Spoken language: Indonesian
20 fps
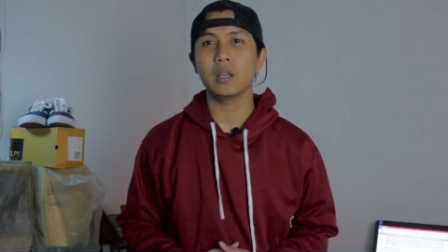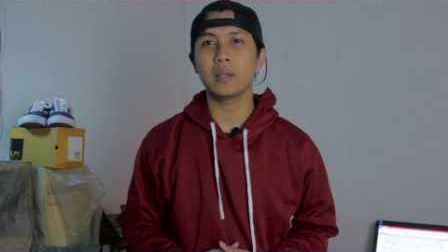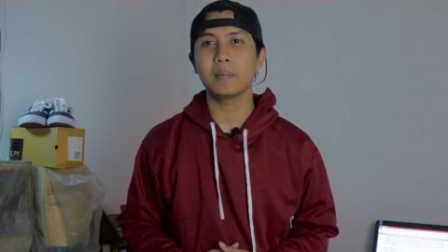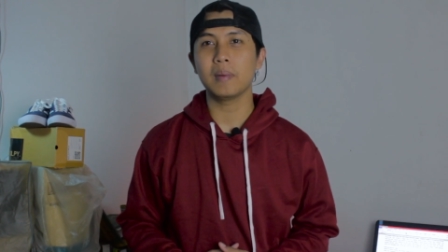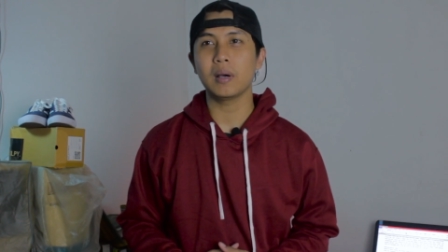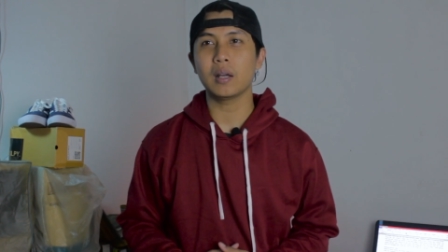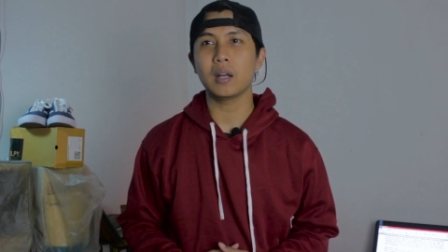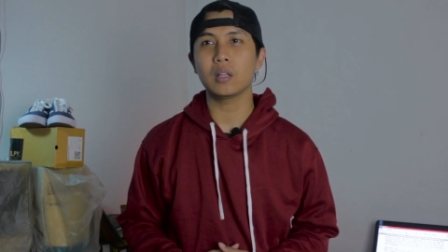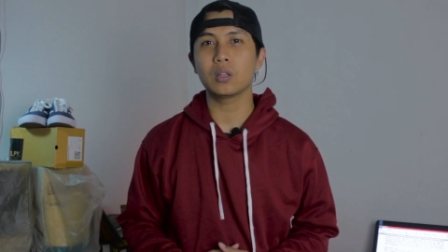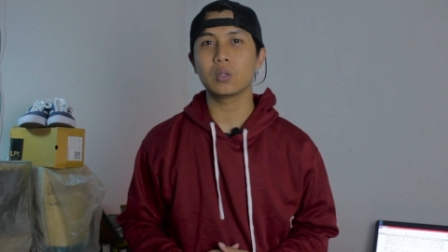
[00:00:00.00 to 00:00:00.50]

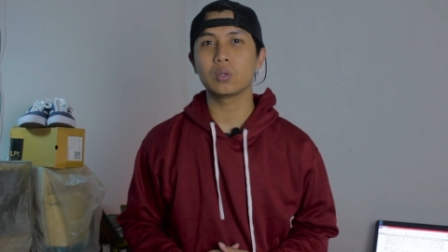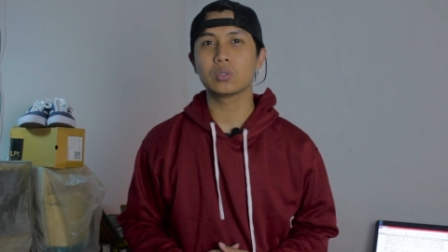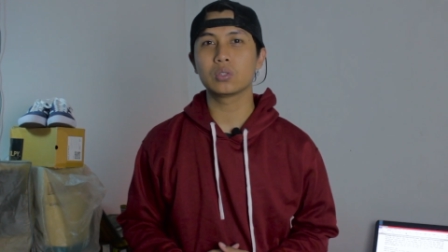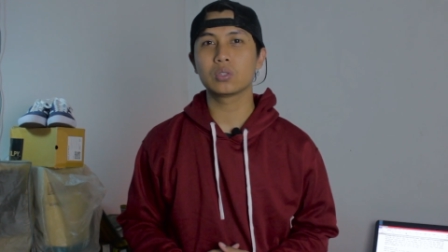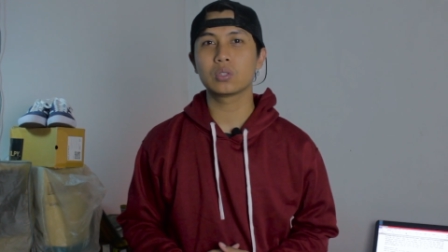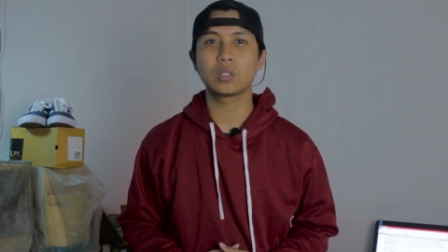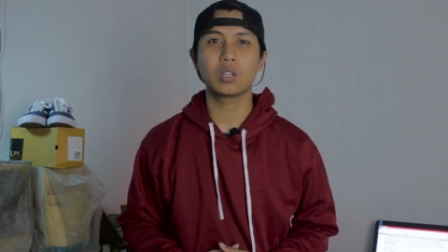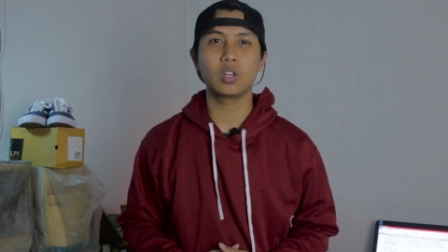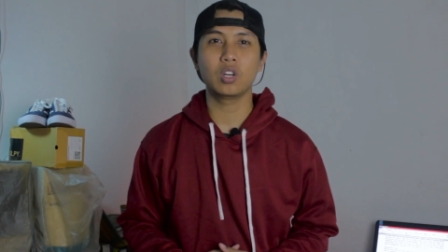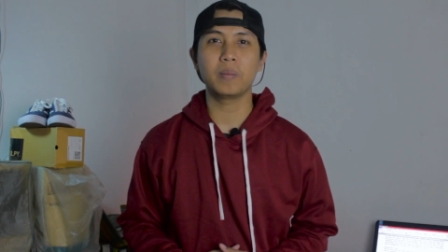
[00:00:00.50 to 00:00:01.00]

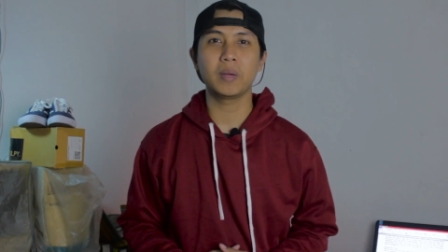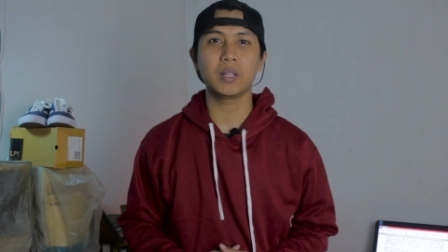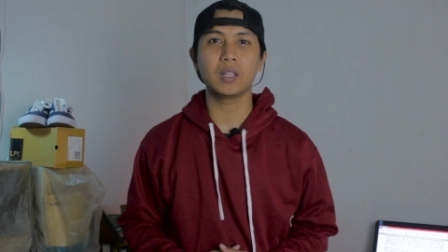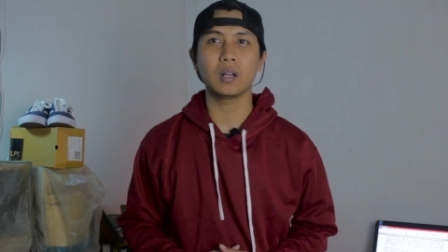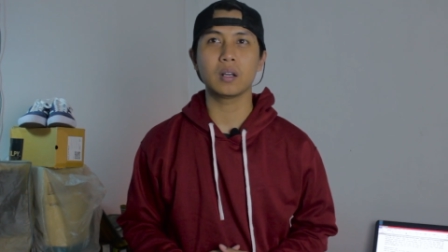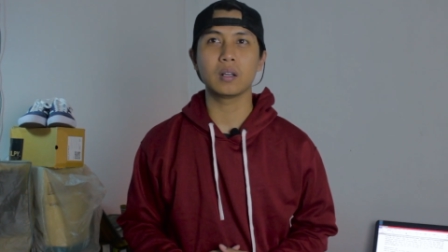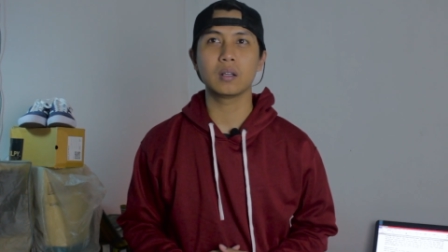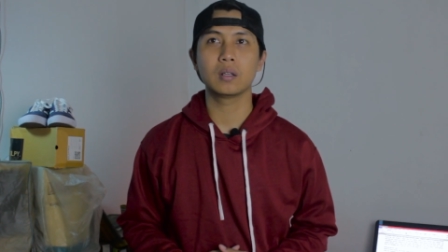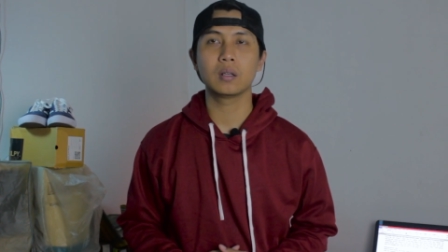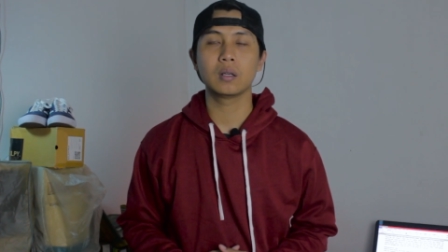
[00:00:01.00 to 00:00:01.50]
500
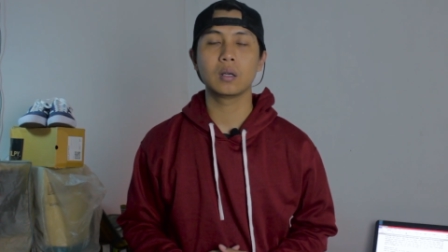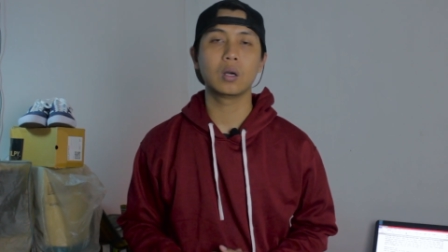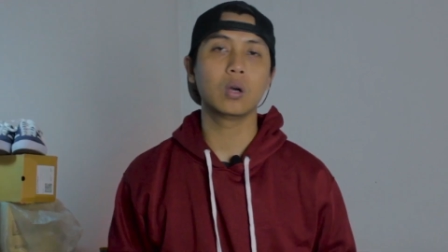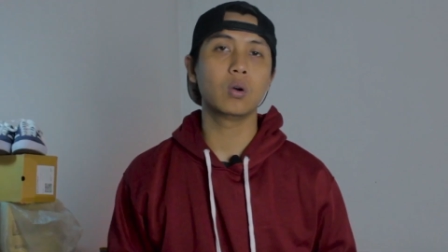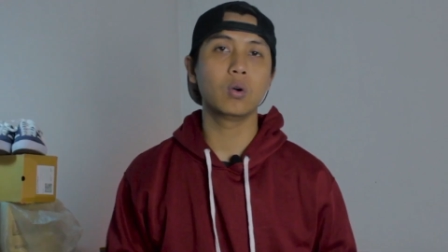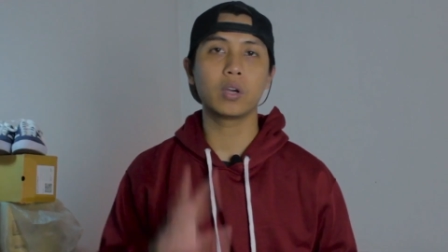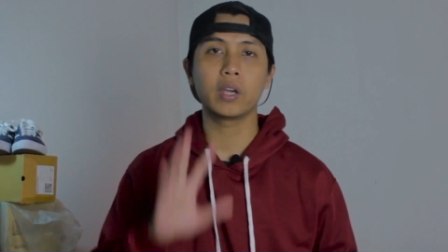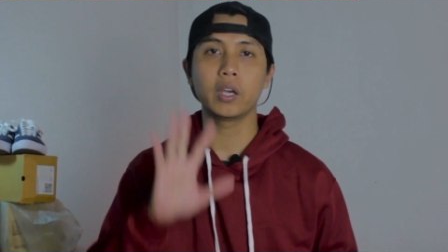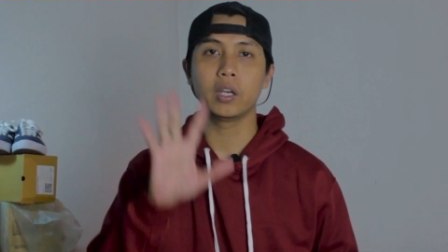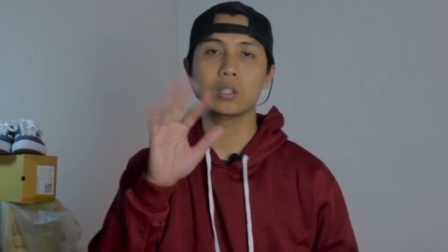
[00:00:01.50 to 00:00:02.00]
km.
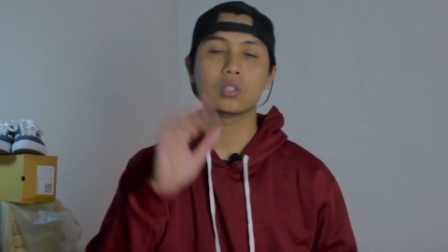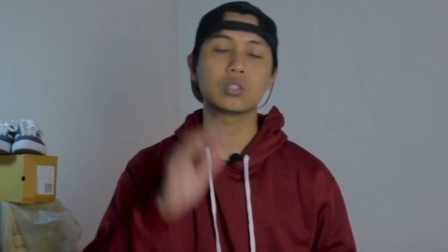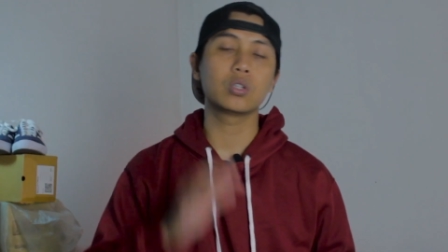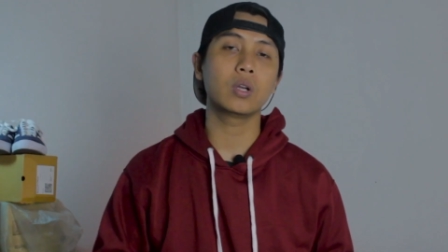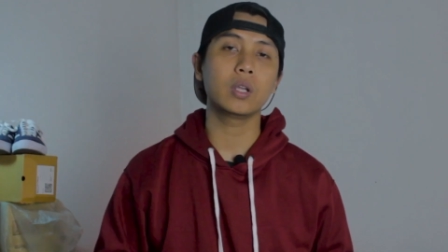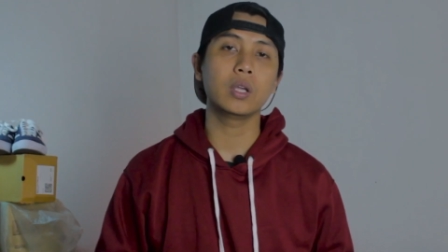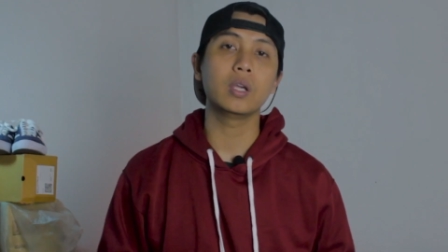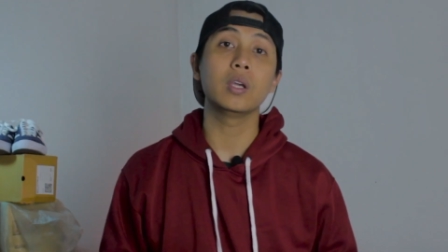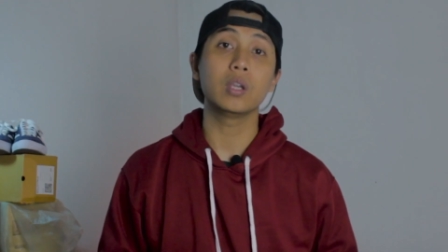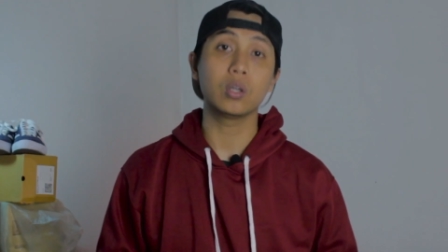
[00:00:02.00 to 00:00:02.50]
Oke, okay,
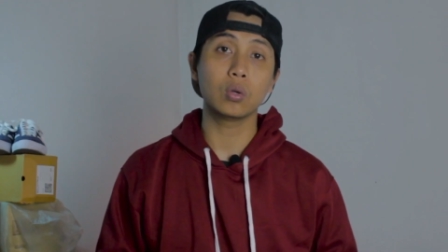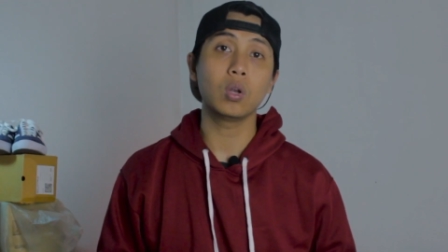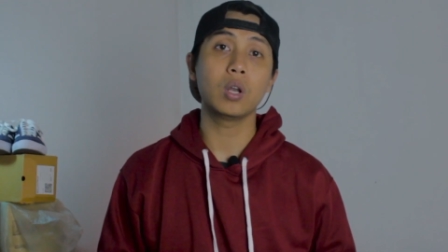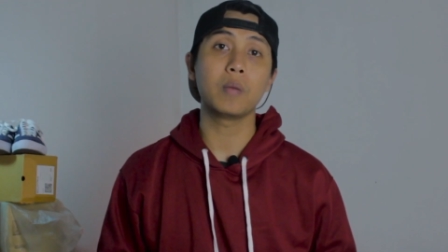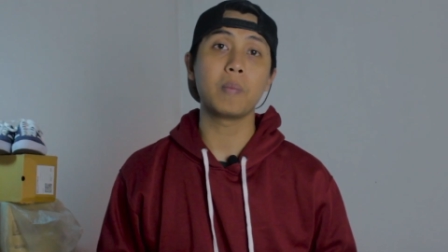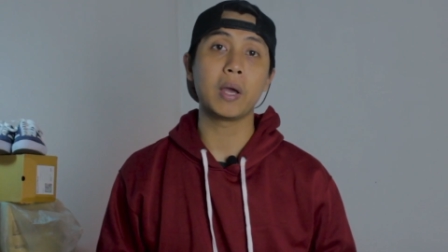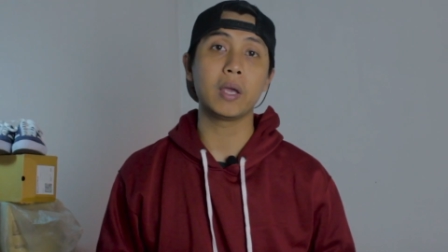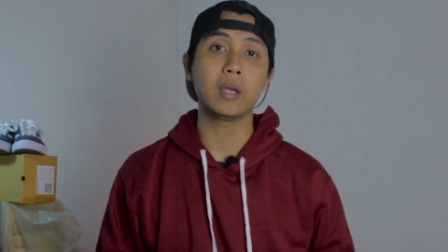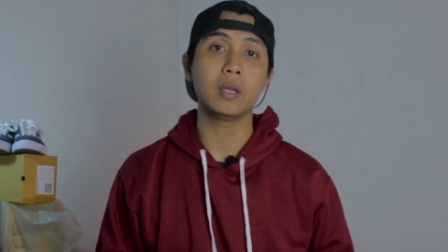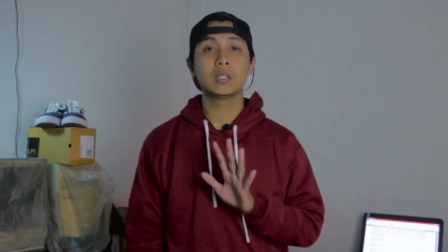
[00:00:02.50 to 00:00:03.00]
sorry, equal
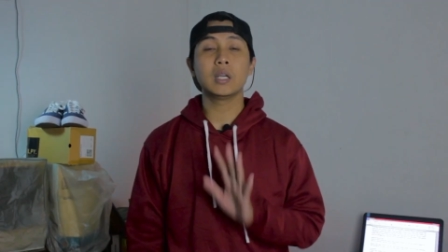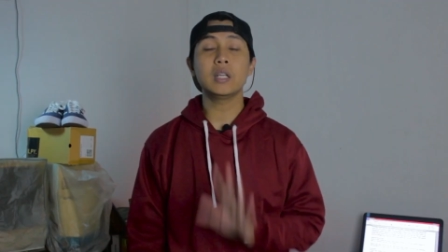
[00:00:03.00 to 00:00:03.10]
by.